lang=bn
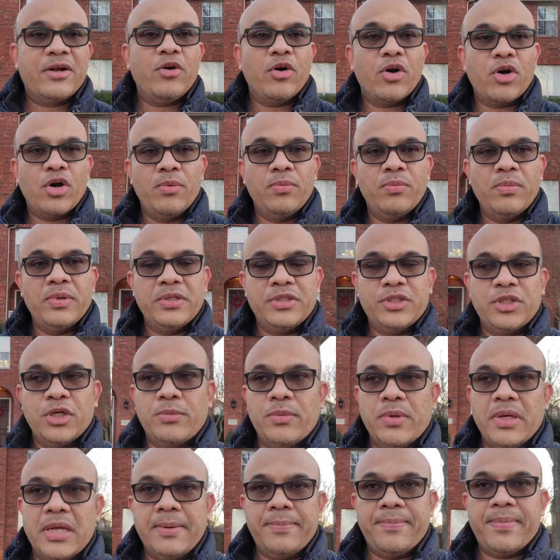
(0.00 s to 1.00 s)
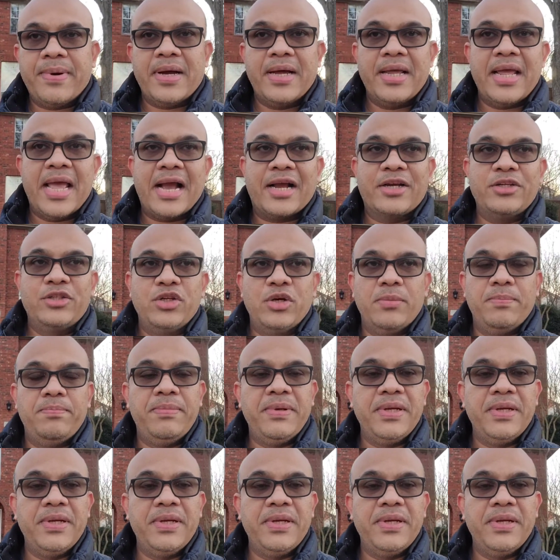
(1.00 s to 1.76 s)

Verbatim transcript: গরমের সময়ে প্রায় একশো